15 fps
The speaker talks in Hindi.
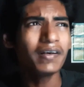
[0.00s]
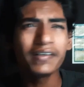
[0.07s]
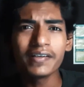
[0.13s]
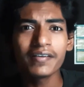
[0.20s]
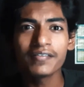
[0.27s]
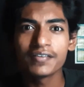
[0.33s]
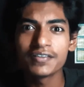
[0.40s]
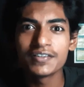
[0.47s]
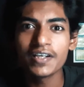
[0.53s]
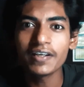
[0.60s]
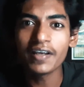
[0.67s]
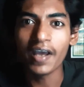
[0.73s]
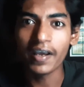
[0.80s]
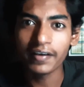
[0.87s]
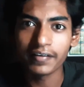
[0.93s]
बट ये सी
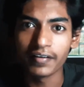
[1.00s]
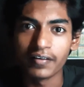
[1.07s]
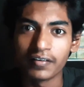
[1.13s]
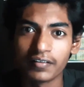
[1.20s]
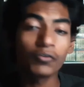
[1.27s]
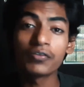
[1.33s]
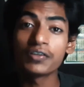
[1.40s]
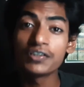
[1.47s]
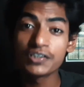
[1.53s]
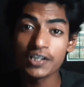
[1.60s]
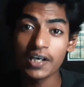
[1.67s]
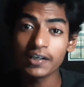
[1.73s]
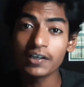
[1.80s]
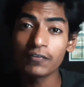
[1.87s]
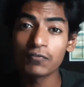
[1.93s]
है क्या तो सी
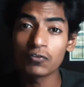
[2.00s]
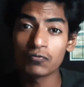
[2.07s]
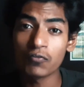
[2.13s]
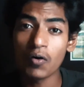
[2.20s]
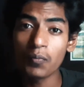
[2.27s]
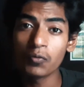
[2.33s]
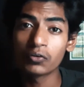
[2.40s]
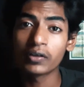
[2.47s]
का फुल फॉर्म